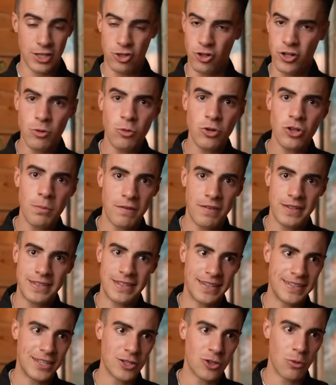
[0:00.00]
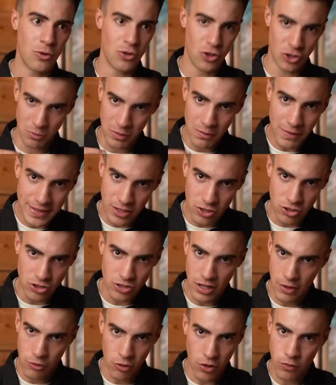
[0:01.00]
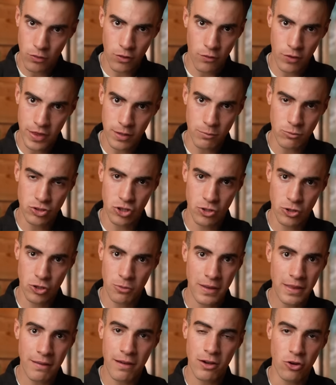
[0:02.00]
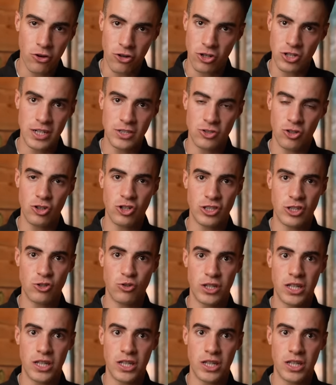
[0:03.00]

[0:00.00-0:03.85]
Y yo recuerdo perfectamente como en 2022, no, no fue hace mucho, yo mandaba correos electrónicos a su